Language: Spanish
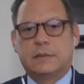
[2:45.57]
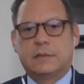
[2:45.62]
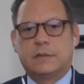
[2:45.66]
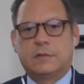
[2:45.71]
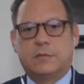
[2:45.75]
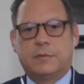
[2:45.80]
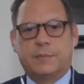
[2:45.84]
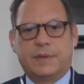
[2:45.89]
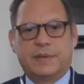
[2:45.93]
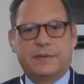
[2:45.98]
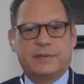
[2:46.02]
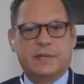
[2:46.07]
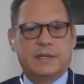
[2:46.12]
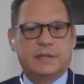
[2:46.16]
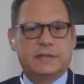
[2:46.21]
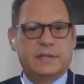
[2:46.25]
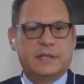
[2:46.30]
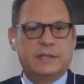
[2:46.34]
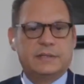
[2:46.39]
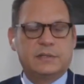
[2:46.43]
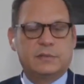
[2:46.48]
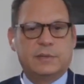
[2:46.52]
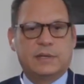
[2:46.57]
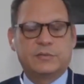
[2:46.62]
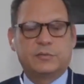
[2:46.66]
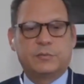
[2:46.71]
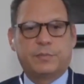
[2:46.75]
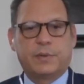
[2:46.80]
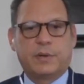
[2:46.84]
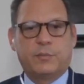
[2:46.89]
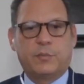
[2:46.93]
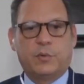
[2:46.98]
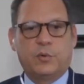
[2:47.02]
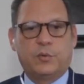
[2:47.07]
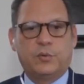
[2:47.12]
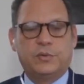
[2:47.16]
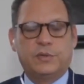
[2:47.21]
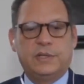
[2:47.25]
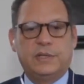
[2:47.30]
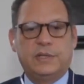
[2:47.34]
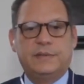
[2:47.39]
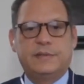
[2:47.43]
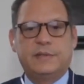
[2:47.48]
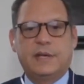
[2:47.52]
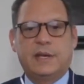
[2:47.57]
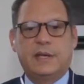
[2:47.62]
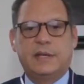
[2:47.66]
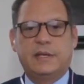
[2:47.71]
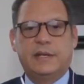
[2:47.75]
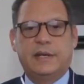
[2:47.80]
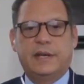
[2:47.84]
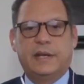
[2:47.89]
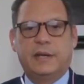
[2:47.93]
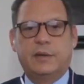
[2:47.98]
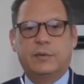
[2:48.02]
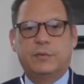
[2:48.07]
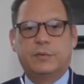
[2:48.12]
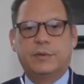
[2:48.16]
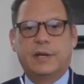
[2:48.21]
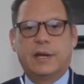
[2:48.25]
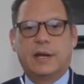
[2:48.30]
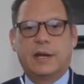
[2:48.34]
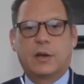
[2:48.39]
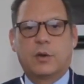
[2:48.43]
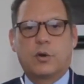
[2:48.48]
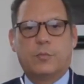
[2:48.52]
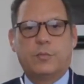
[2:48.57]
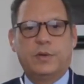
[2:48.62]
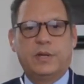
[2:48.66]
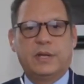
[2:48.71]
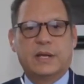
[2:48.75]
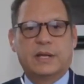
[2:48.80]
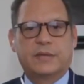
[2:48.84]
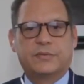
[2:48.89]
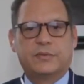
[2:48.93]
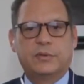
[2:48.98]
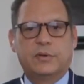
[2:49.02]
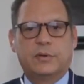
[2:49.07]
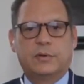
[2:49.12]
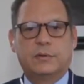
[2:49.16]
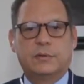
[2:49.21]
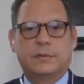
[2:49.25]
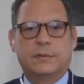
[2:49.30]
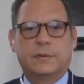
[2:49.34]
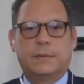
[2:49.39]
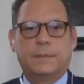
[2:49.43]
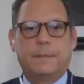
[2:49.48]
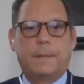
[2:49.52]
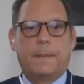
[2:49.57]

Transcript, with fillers: como presidente del Tribunal Supremo de Justicia, giré una comunicación